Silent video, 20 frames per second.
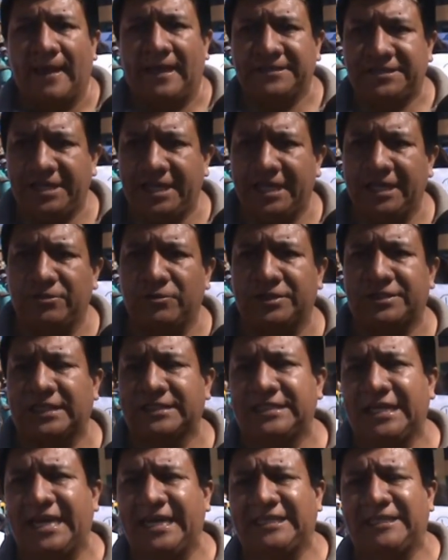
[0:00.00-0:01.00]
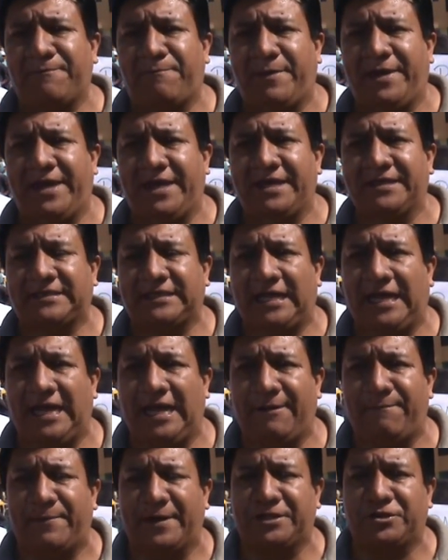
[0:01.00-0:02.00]
Así es, nuestra CGTP
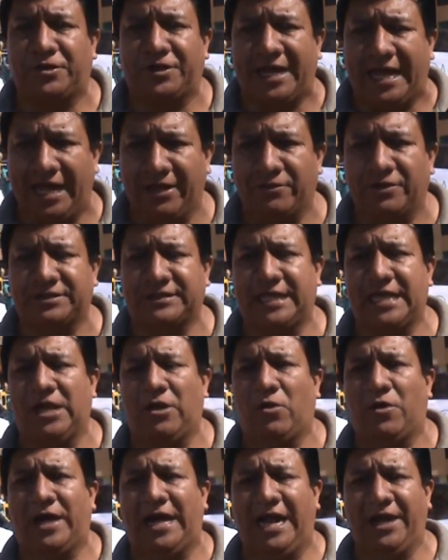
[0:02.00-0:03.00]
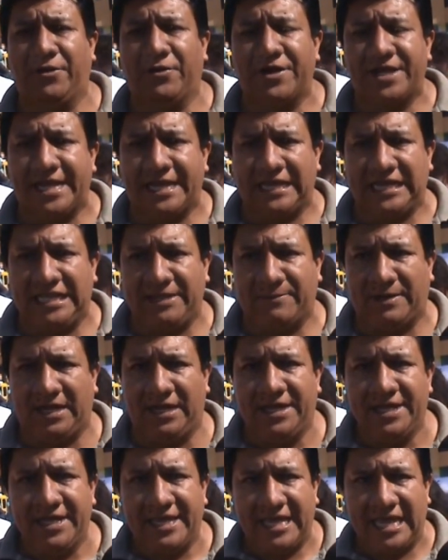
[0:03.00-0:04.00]
está presionando, está dialogando ahí en
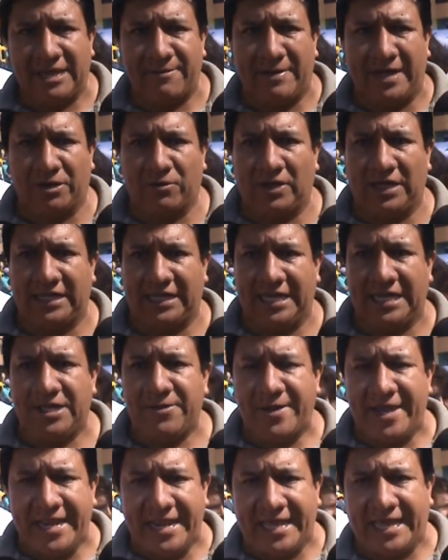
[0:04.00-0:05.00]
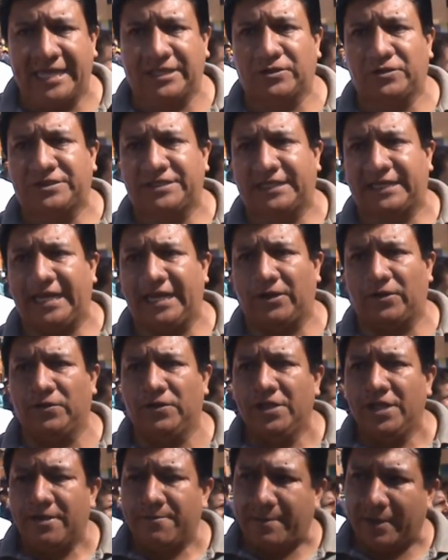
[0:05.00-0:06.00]
Lima en marco a que liberen estos terrenos,